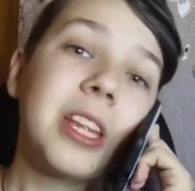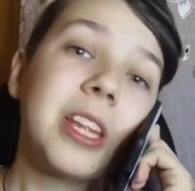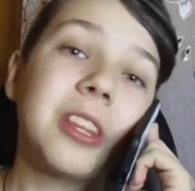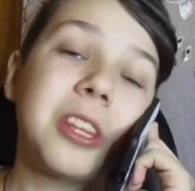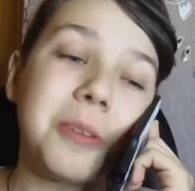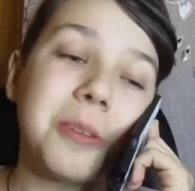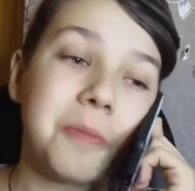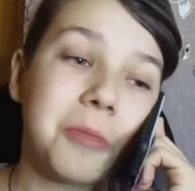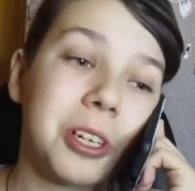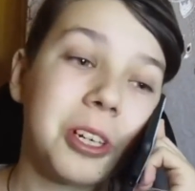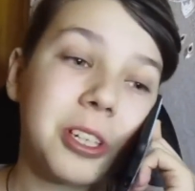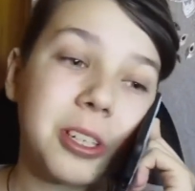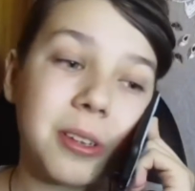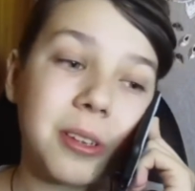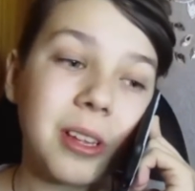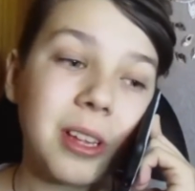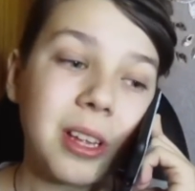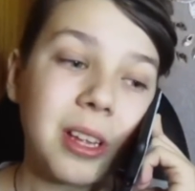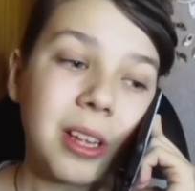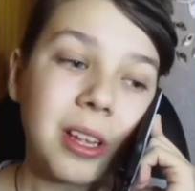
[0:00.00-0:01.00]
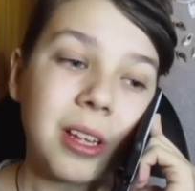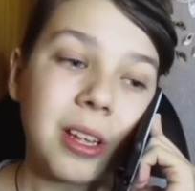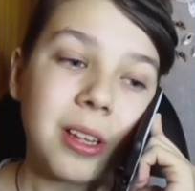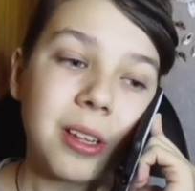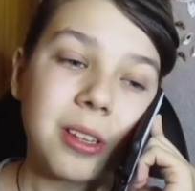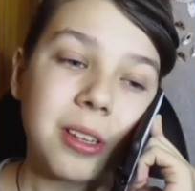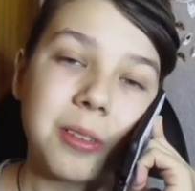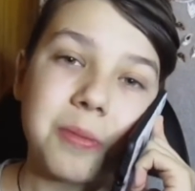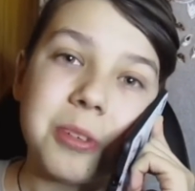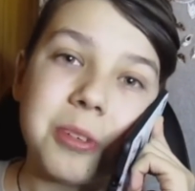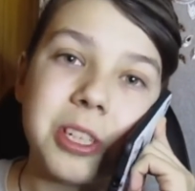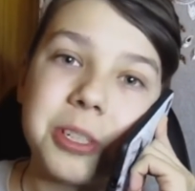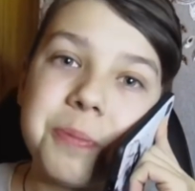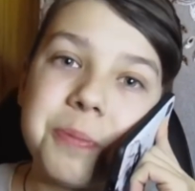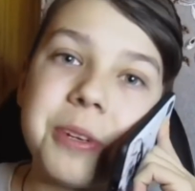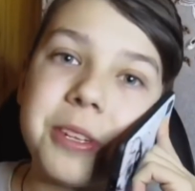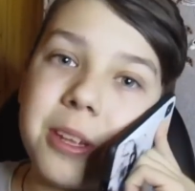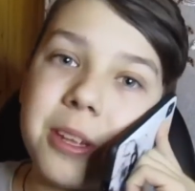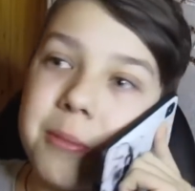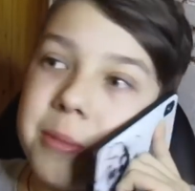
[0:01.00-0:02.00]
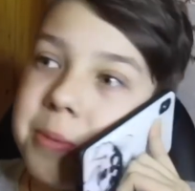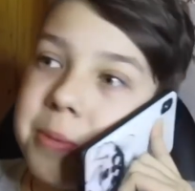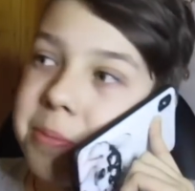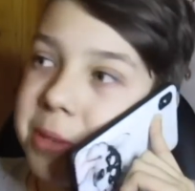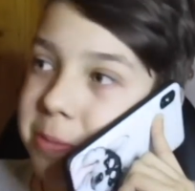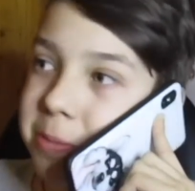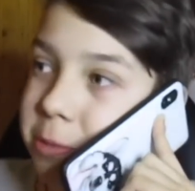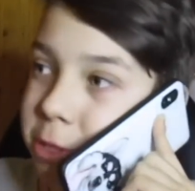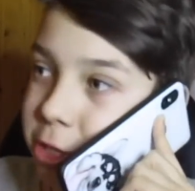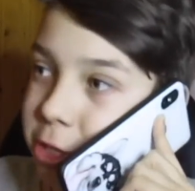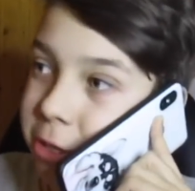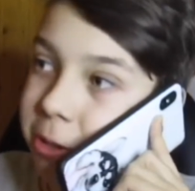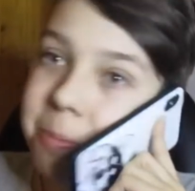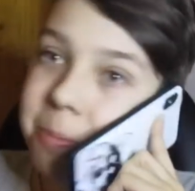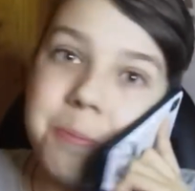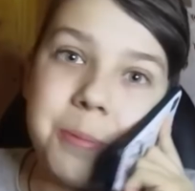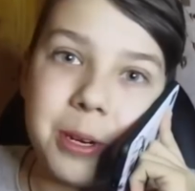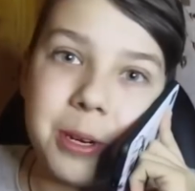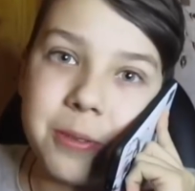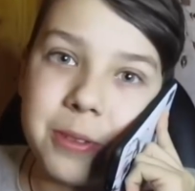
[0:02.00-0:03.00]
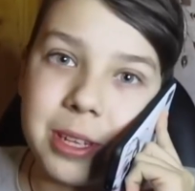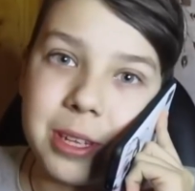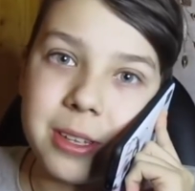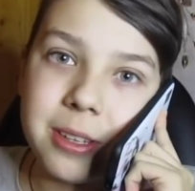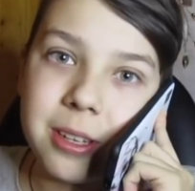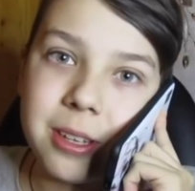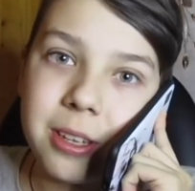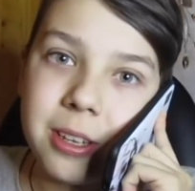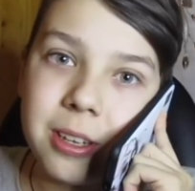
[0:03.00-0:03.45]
Ты можешь... Ты можешь передать моим подписчикам привет?